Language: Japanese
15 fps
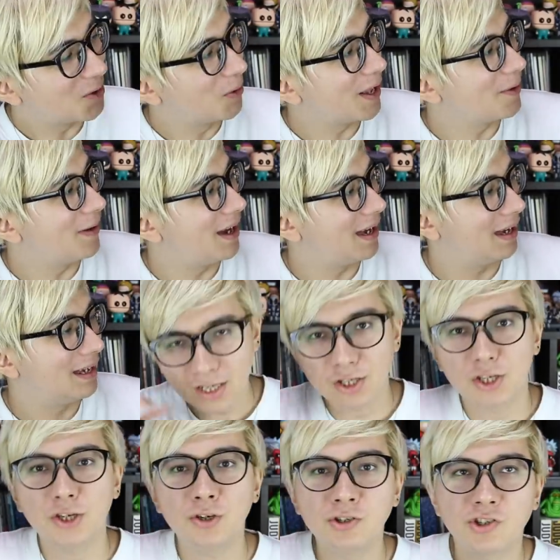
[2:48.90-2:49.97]
これは
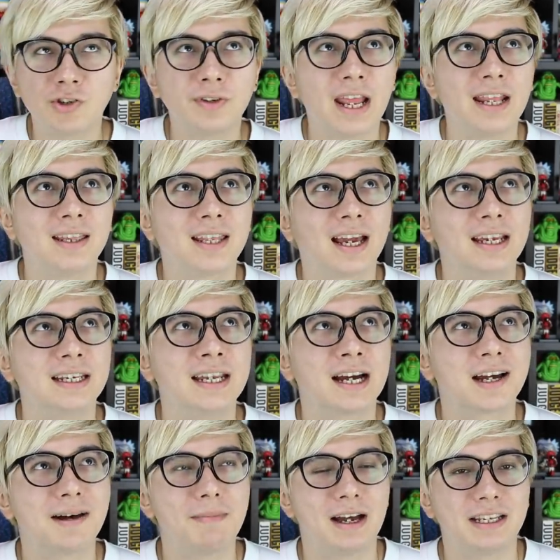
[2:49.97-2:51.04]
きゅうじゅうねんだいな
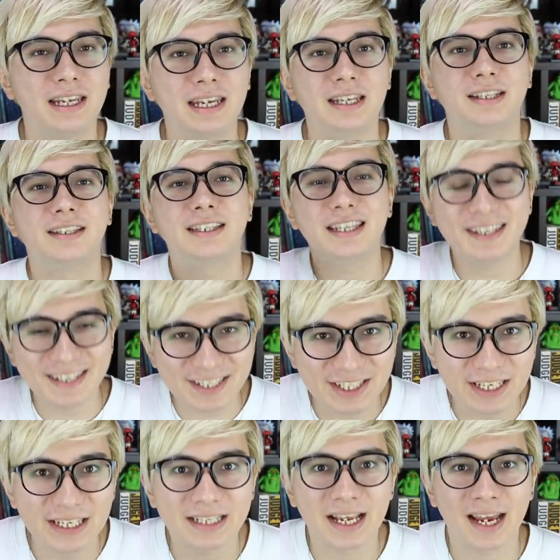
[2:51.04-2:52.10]
かばに
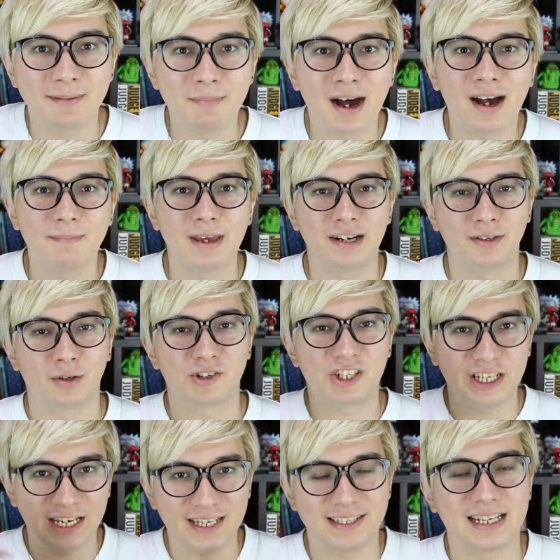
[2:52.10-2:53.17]
ディーシー 対マーベルの
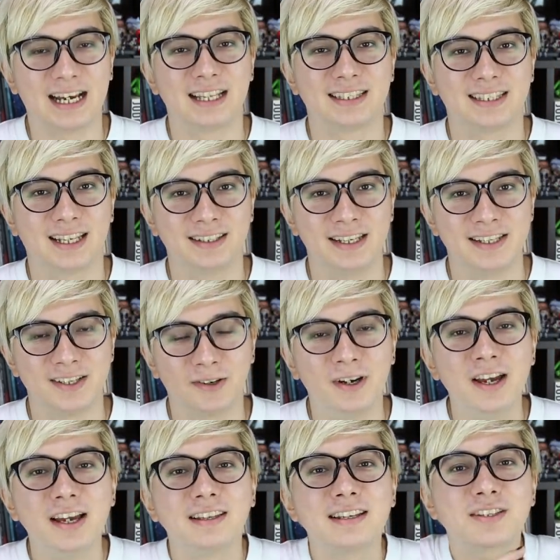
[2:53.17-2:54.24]
シリーズがあったんですよ。
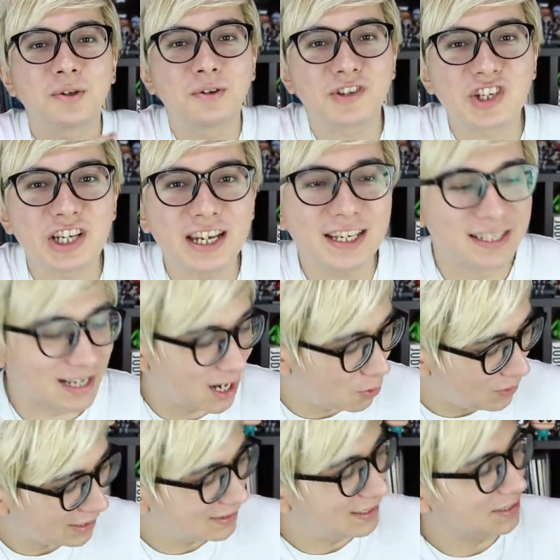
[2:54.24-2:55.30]
で、そのシリーズが
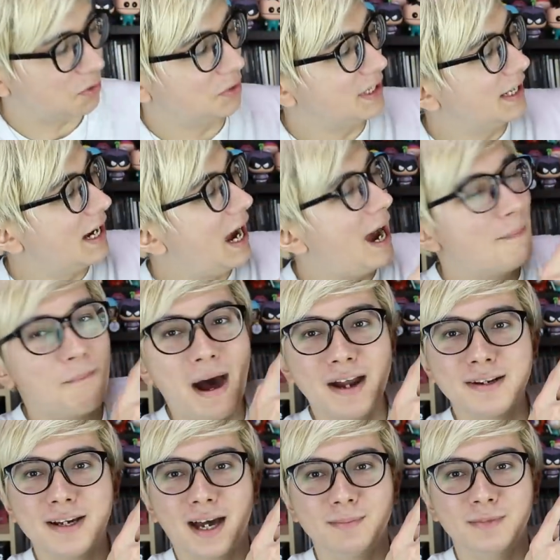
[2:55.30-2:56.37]
終わった後に
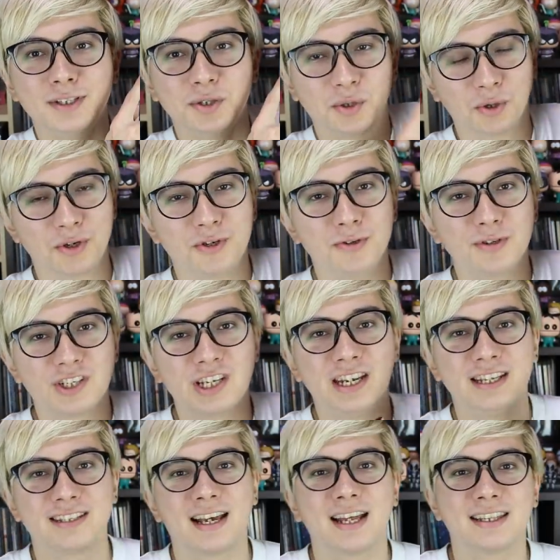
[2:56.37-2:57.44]
アマルガムという
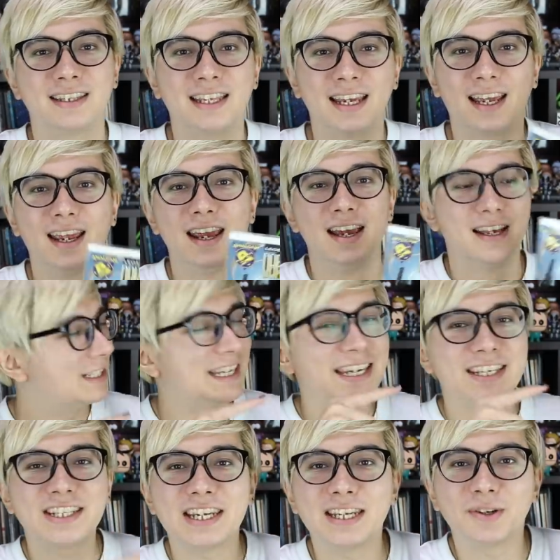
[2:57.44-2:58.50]
シリーズがあって、
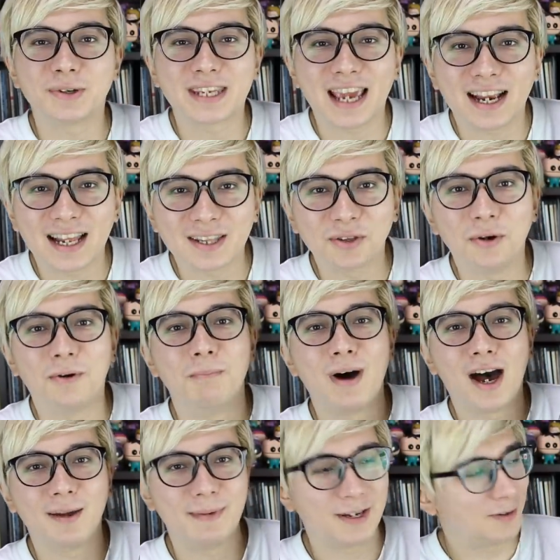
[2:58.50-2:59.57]
ディーシー のキャラと
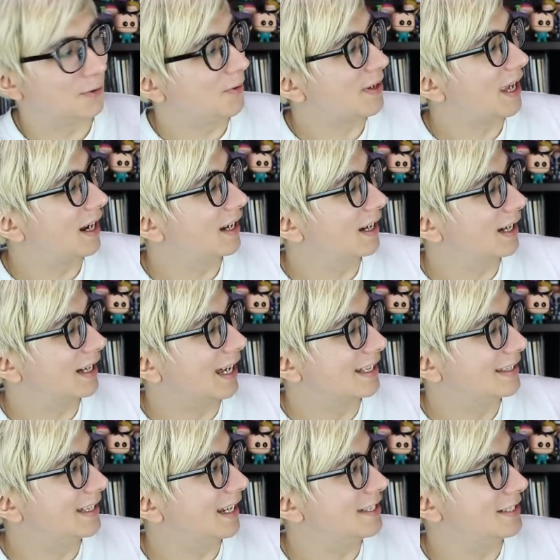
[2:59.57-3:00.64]
マーベルのキャラが合
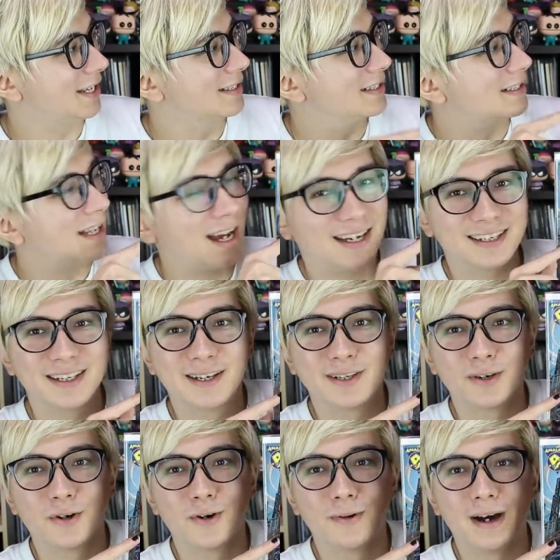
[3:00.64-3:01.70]
体したやつ。ダーククロー